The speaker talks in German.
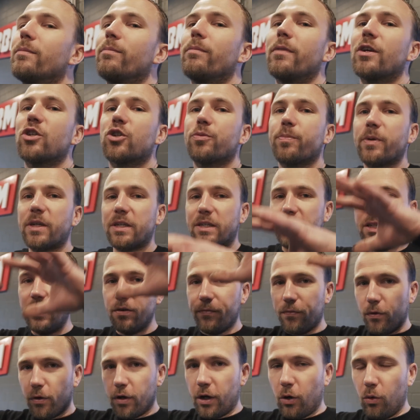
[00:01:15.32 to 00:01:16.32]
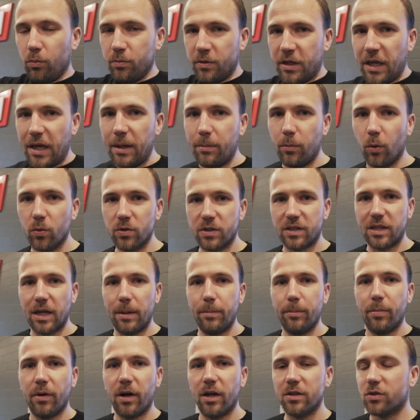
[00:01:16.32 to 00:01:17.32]
Man spricht hier von einer
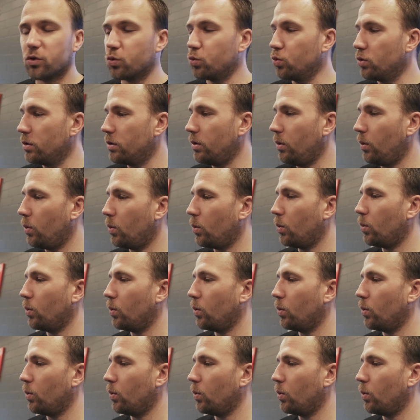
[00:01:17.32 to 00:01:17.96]
Umgebungstemperatur